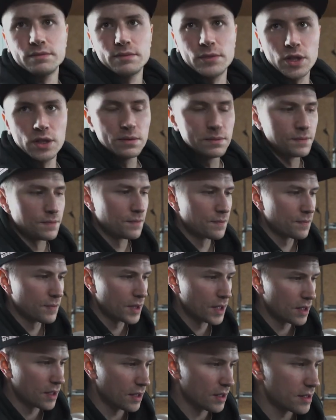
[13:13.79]
Ne?
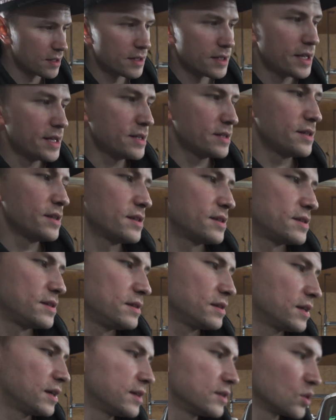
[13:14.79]
Hm. Das heißt jetzt
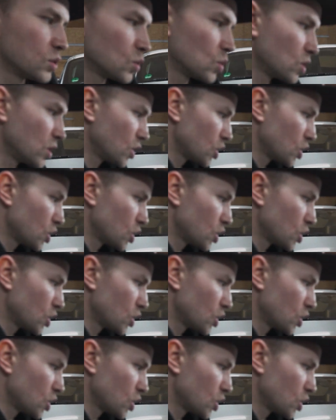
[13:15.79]
hier also